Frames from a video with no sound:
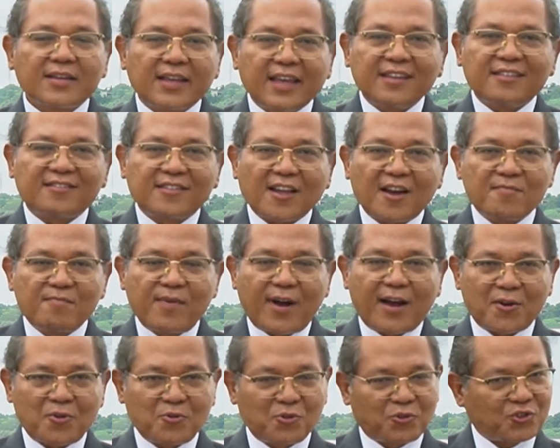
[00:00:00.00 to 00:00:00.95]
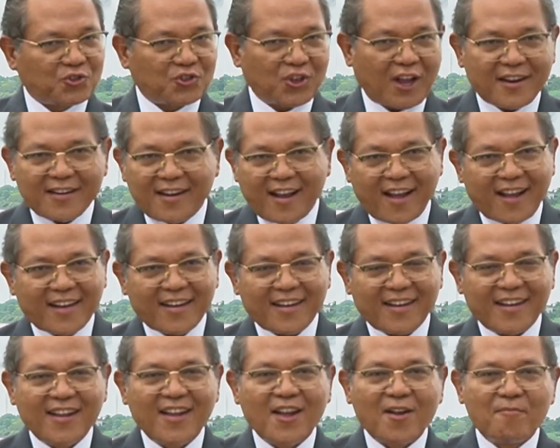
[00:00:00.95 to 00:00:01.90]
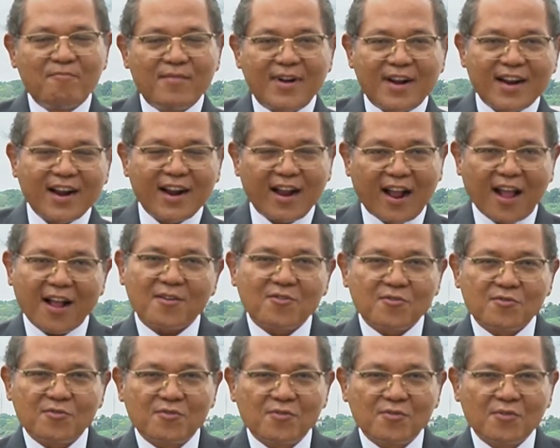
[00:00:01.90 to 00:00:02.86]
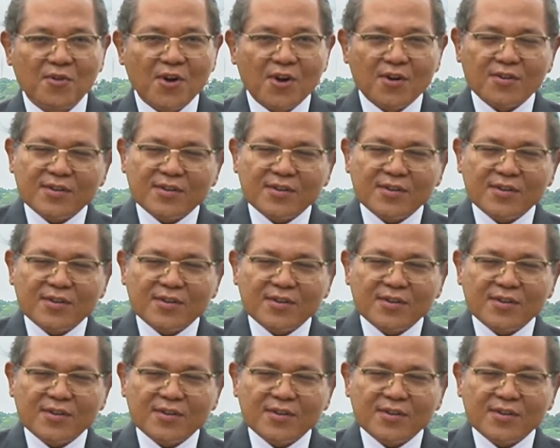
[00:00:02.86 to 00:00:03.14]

kita baru sadar, mengaku,